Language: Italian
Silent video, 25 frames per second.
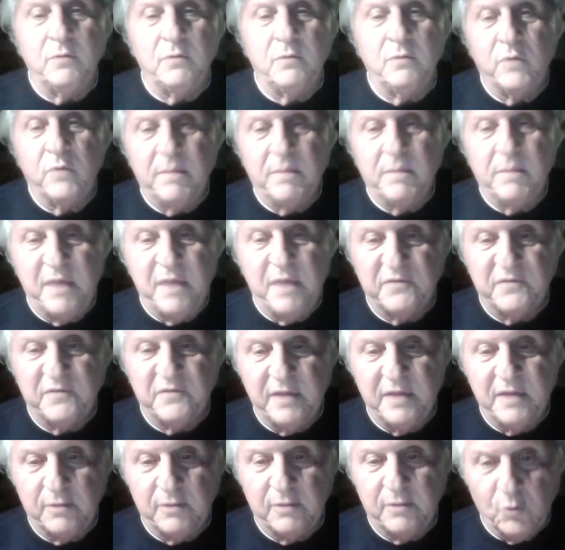lui che mi ha
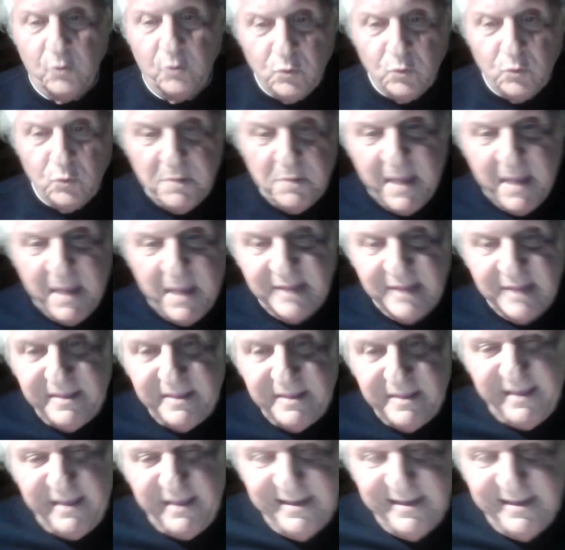insegnato i
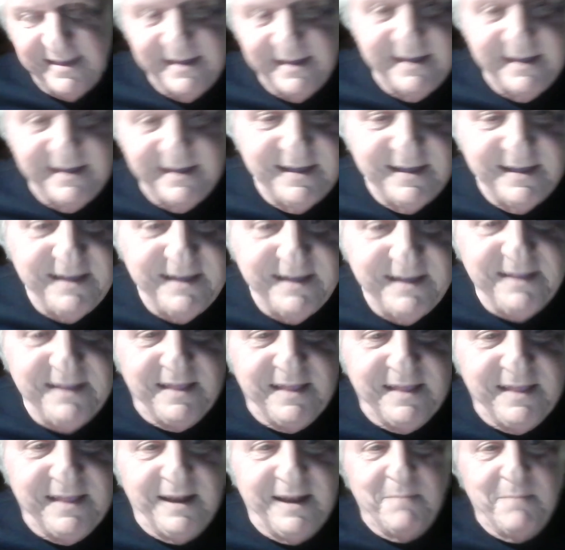rudimenti
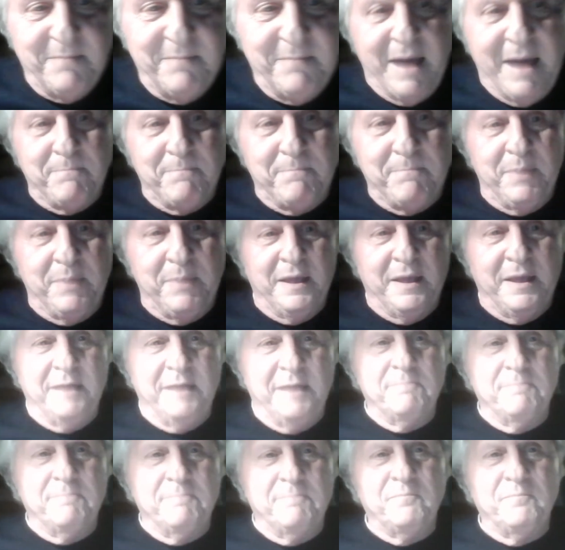delle
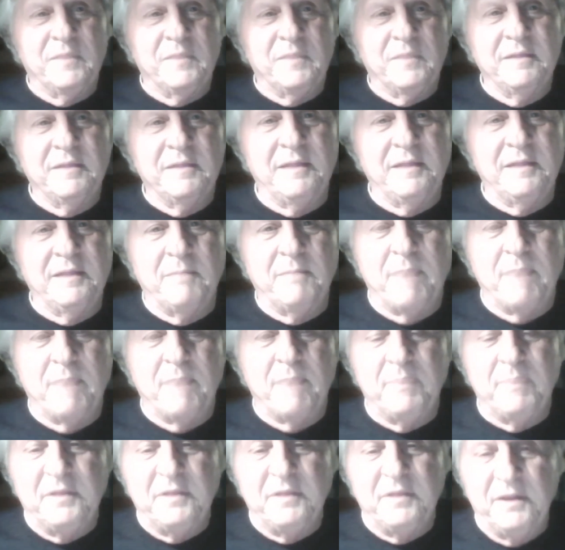mappe, delle
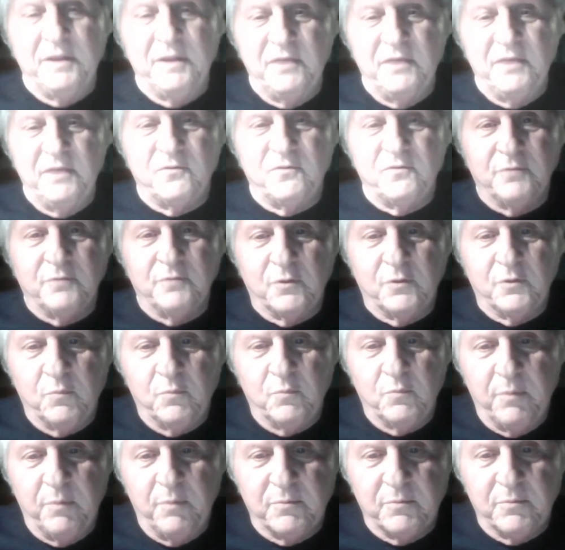mappe di rischio, dei
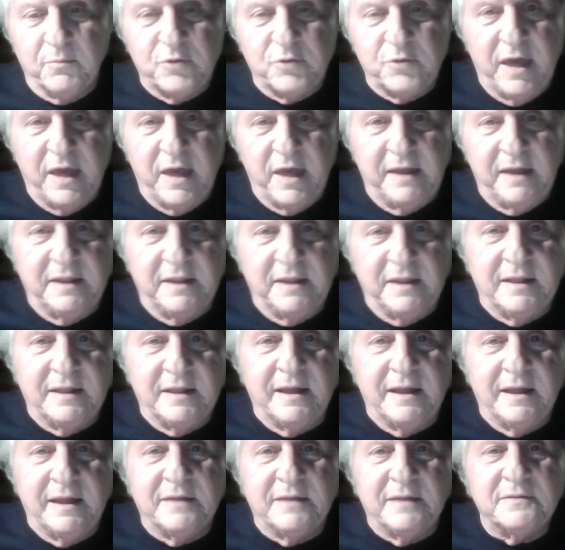gruppi omogenei,
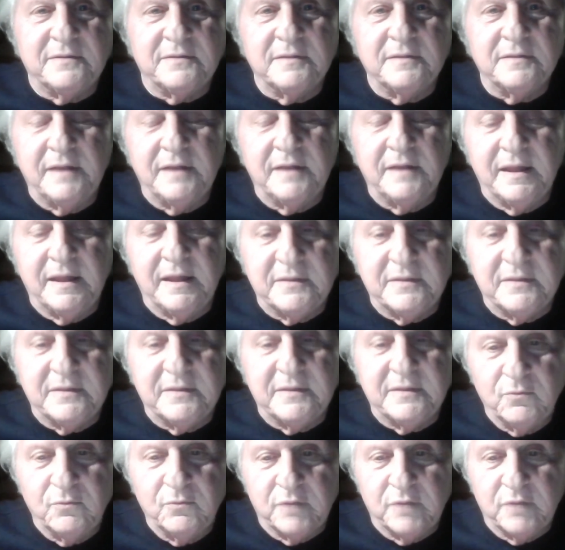della, della
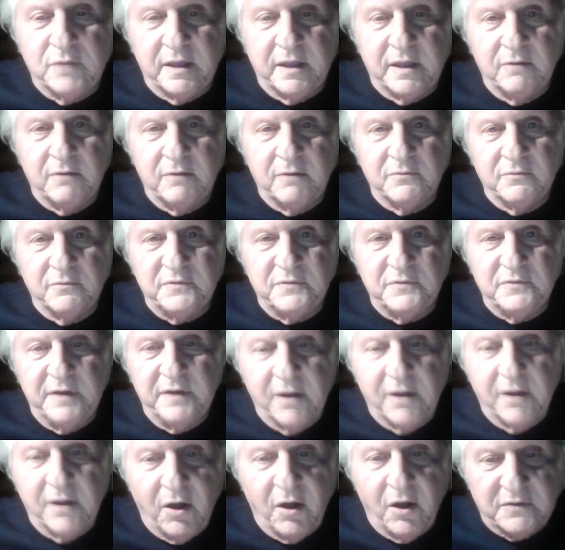salute che non si
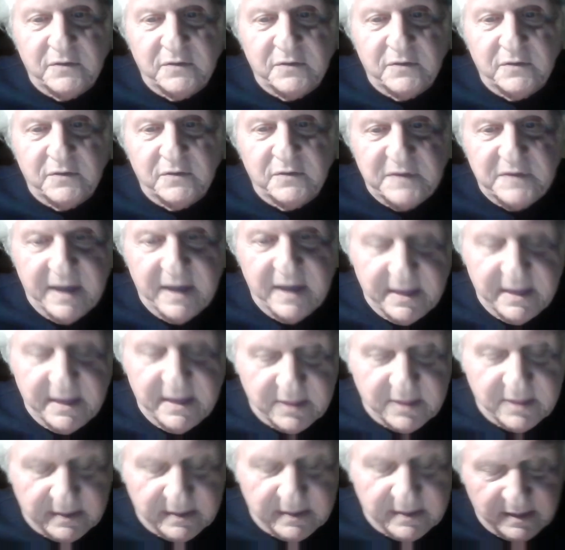negozia,
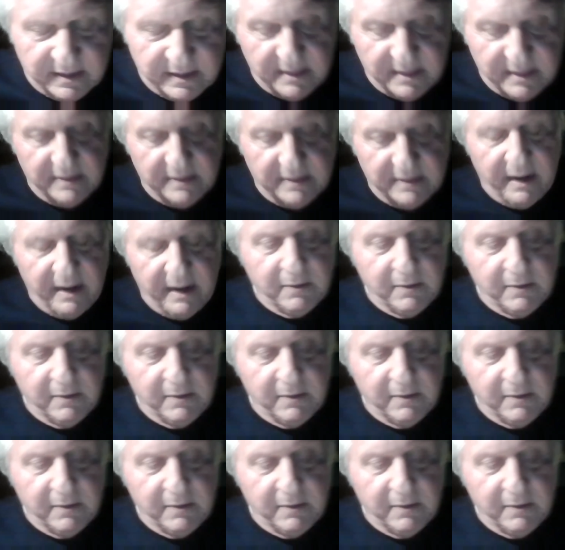eccetera, eccetera.